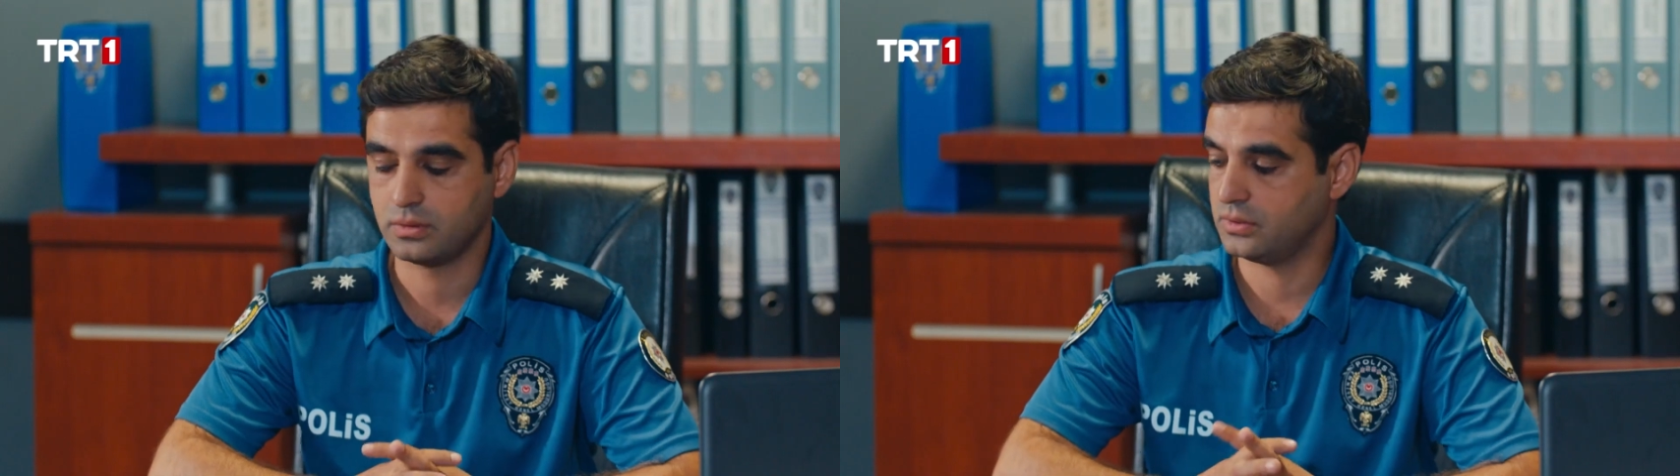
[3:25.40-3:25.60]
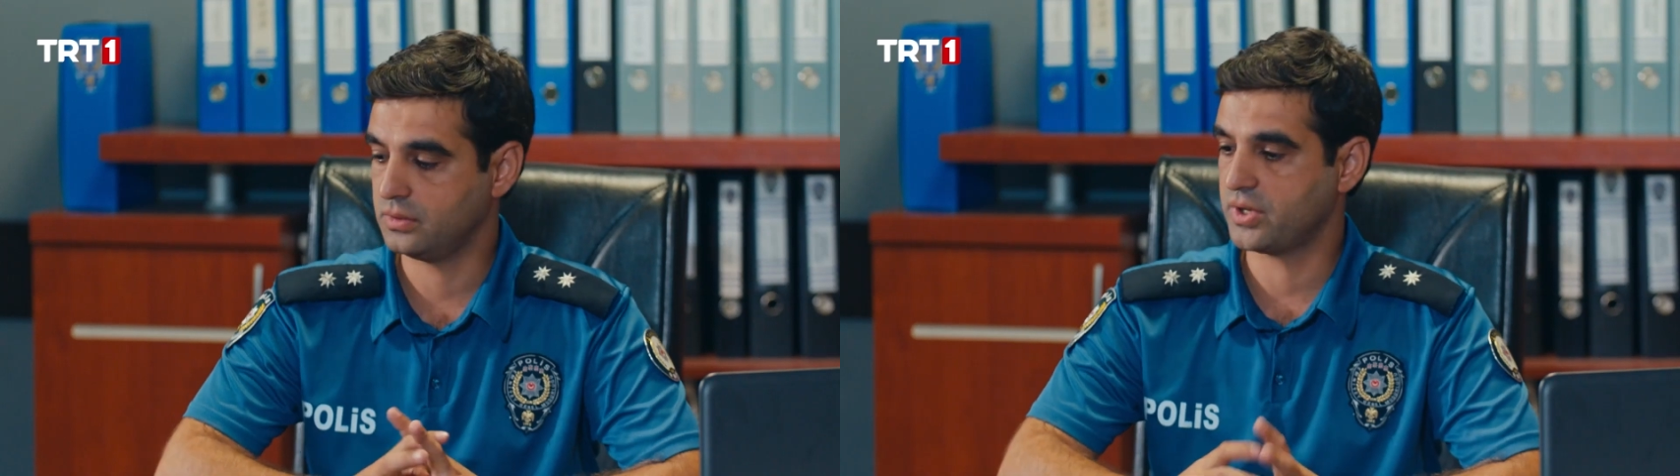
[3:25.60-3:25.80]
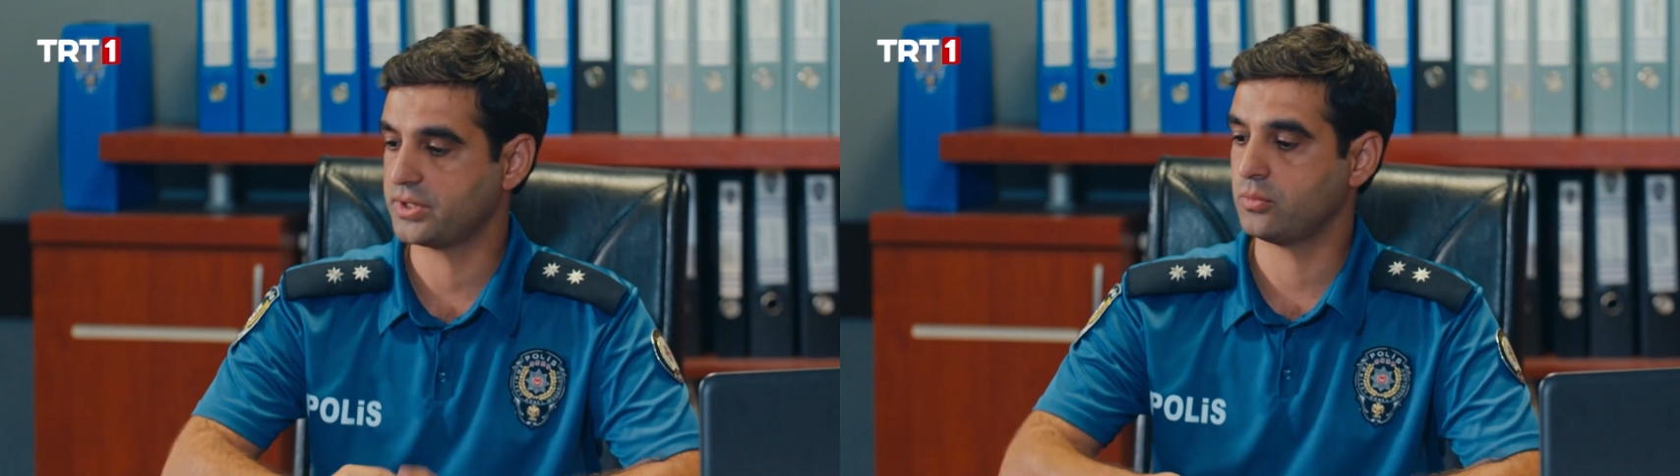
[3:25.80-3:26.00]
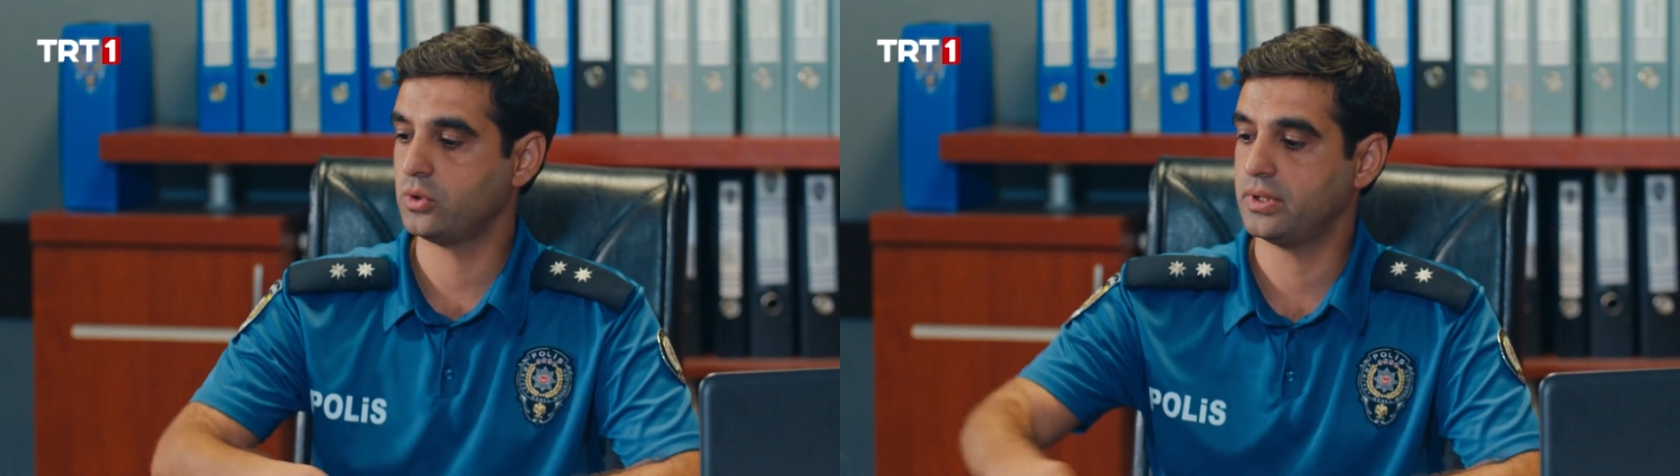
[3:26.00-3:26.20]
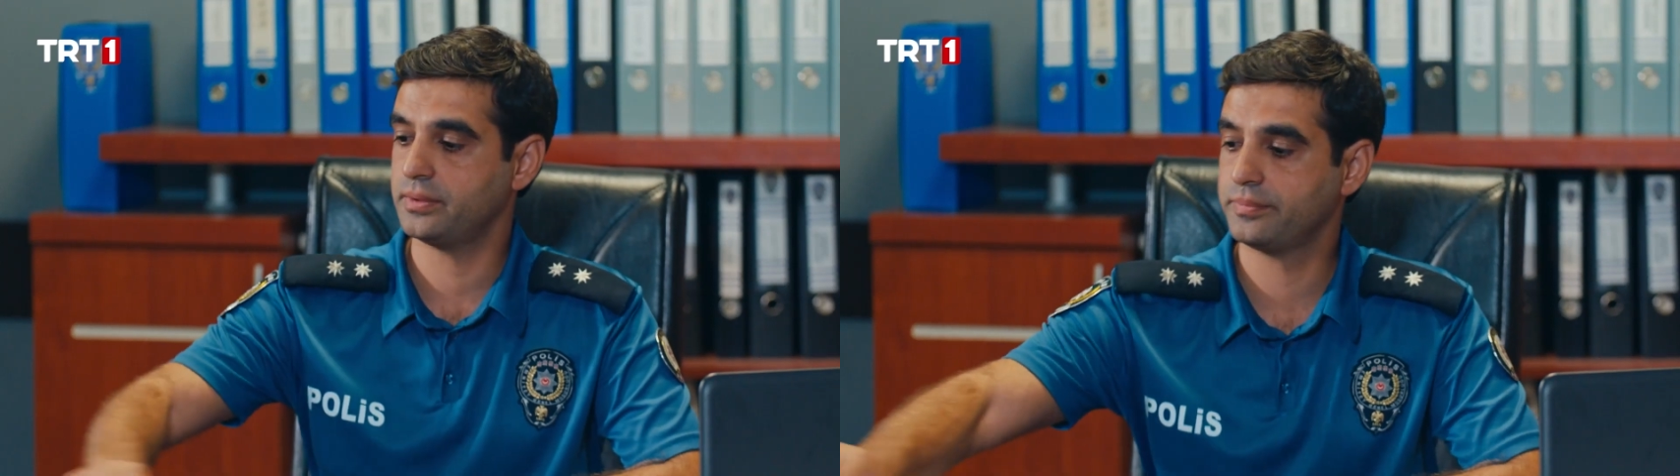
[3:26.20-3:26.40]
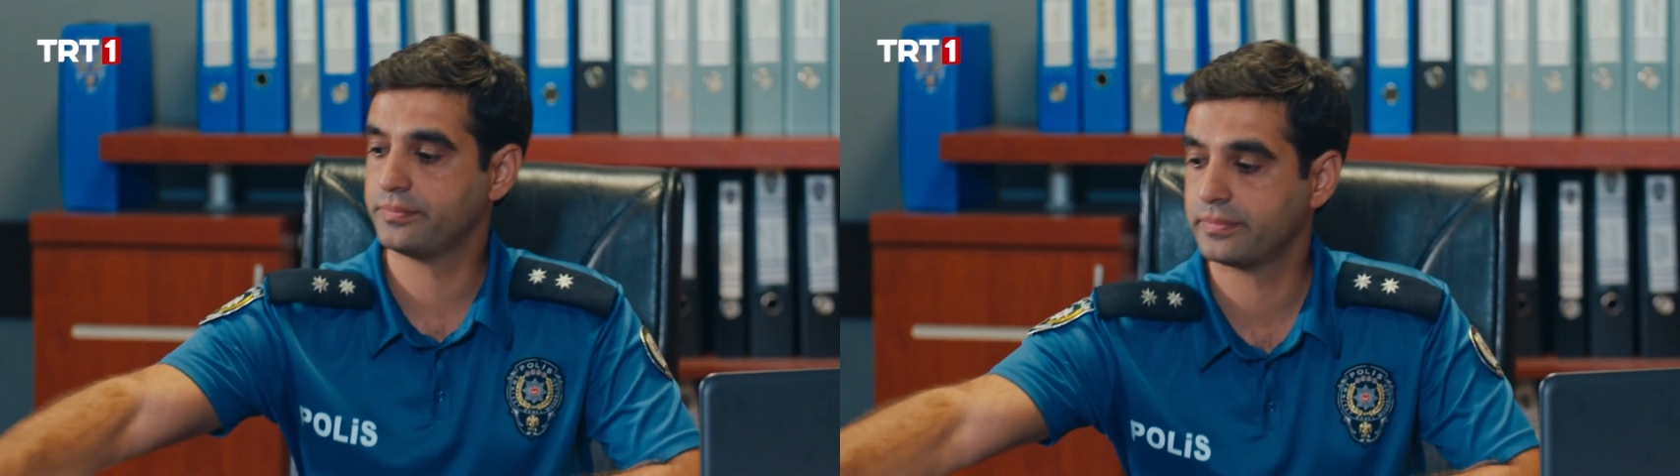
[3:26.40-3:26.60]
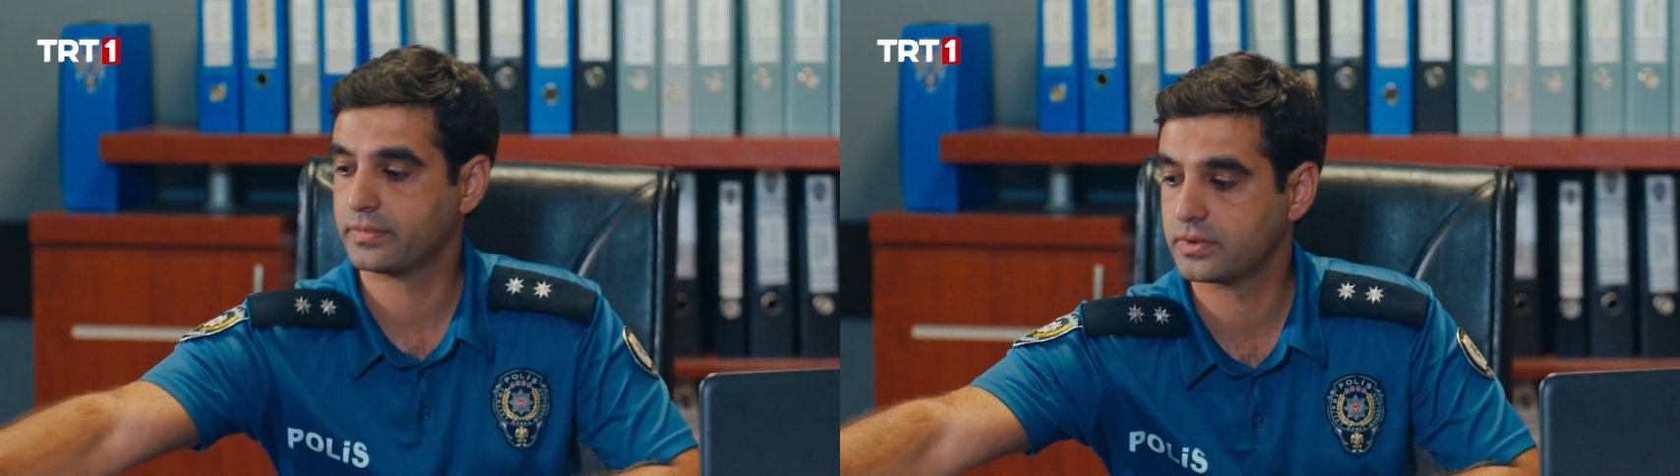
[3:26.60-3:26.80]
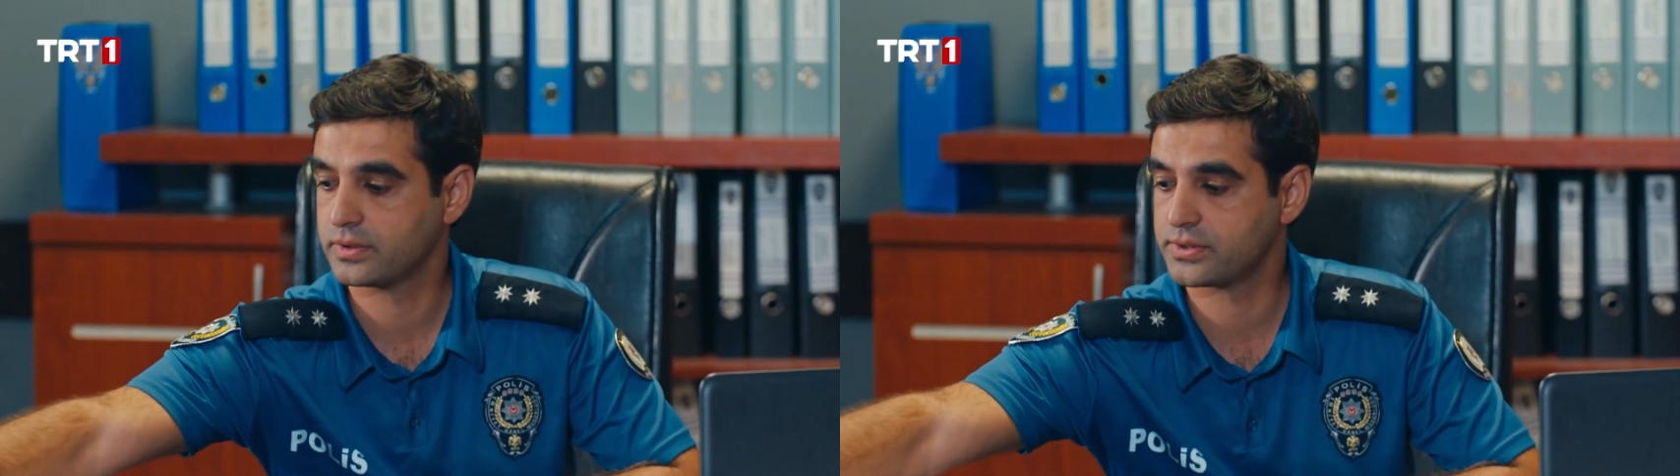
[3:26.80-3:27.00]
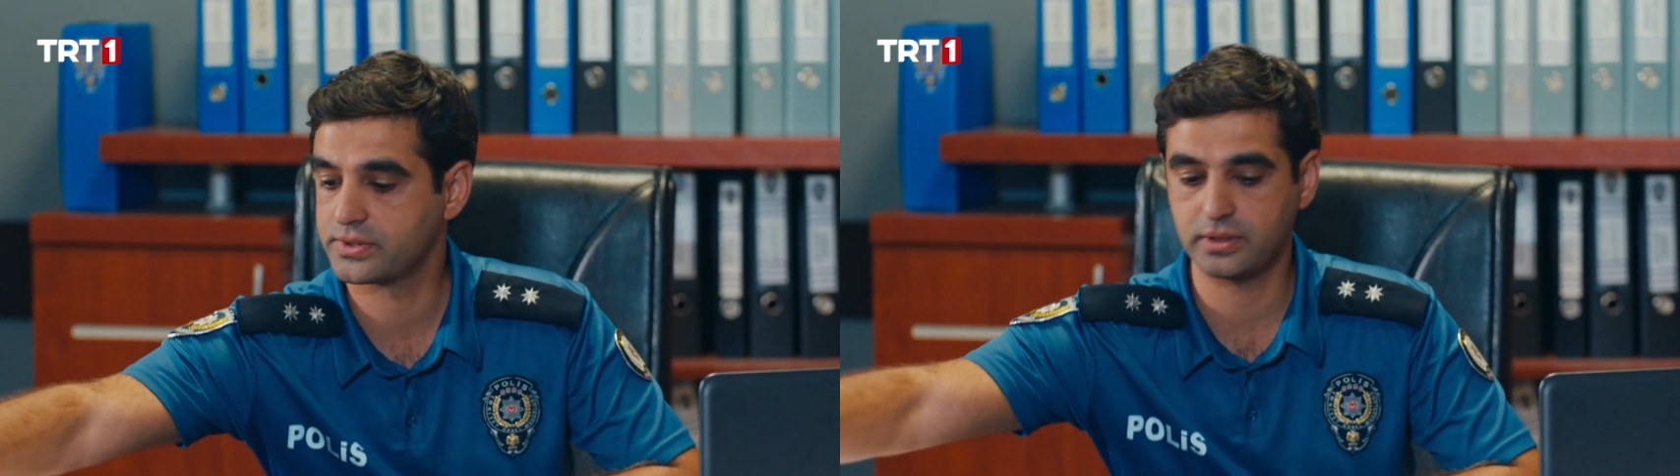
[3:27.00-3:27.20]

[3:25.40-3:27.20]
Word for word: İyi madem öyle. Siz